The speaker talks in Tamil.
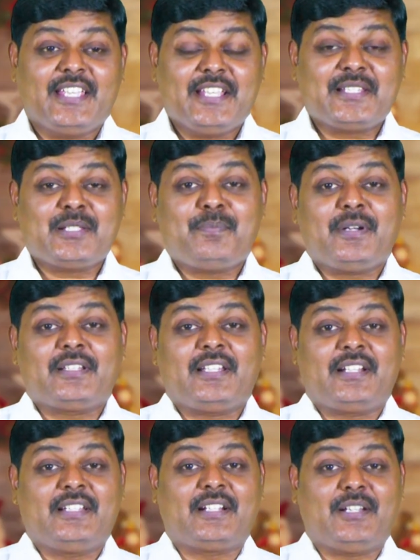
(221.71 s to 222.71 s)
ஏசப்பா
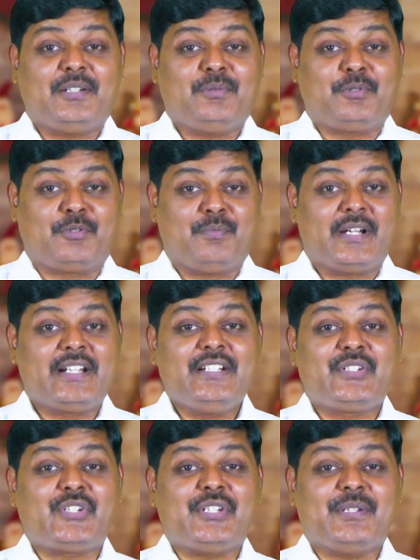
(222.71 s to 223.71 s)
தருகிற ஒரு
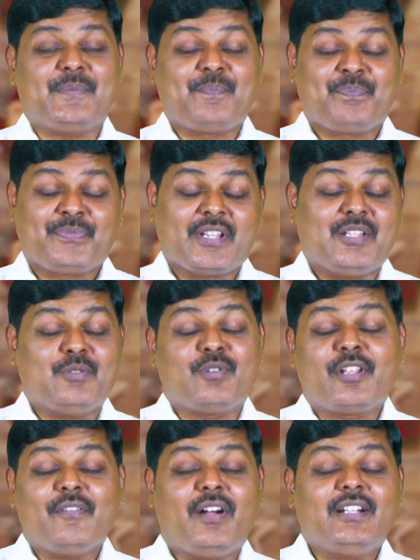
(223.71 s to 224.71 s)
மகிழ்ச்சி அது
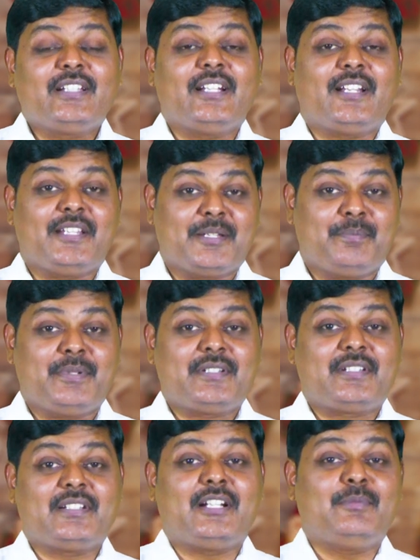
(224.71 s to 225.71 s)
உங்களுடைய வாழ்க்கையில் நீங்கள்
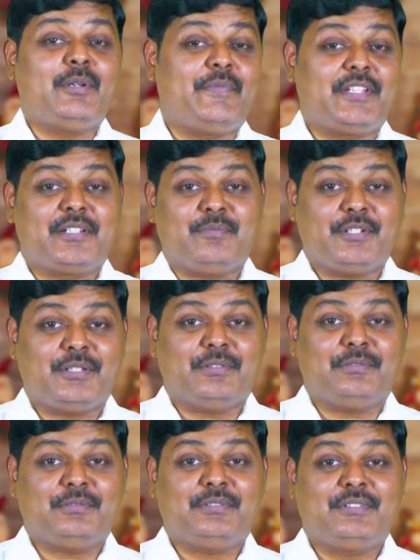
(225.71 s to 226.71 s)
பெற்று அனுபவிக்க
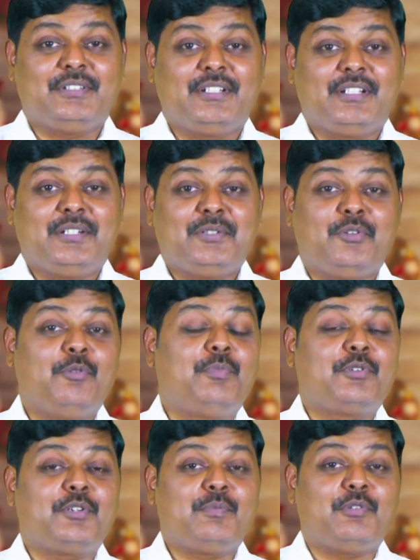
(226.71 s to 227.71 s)
முடியும்
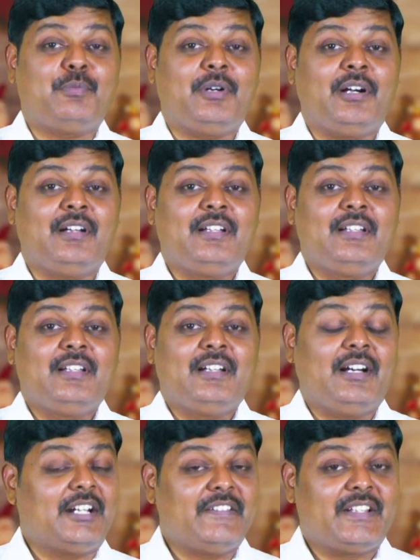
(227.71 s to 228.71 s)
ஒப்பு கொடுப்போமா
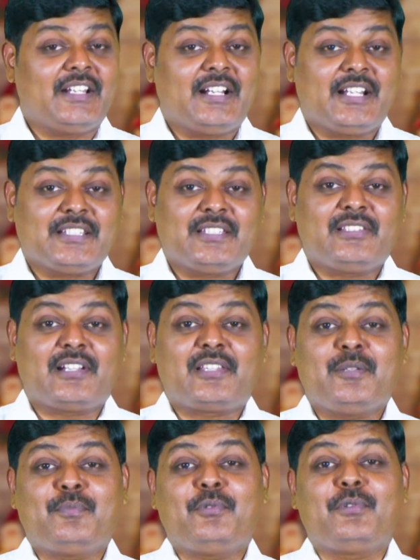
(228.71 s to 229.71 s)
ஆண்டவரை நான்
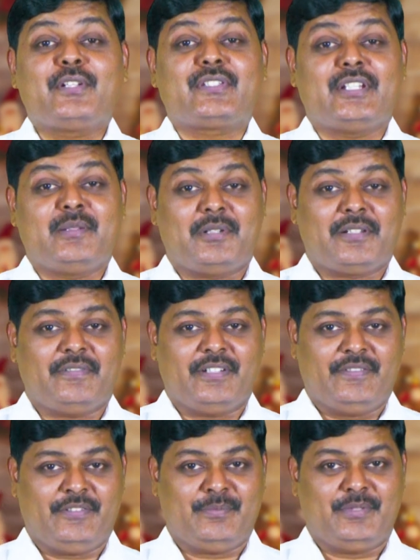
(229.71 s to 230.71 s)
நட்சத்திரத்தை போல செயல்பட
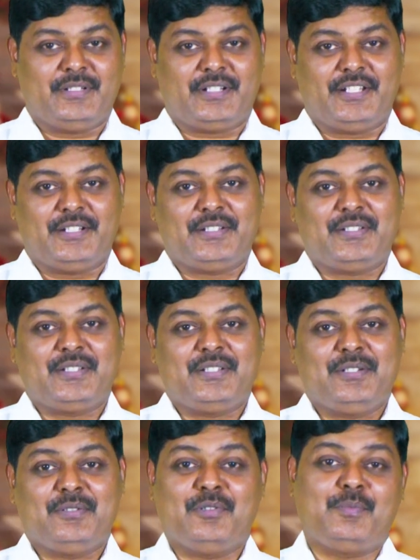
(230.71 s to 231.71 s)
விரும்புகிறேன்
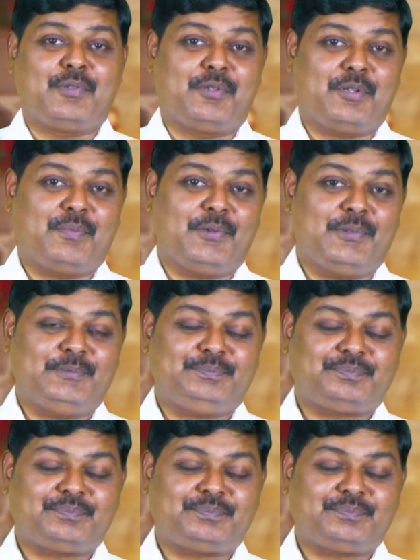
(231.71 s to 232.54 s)
ஒப்பு கொடுப்போம்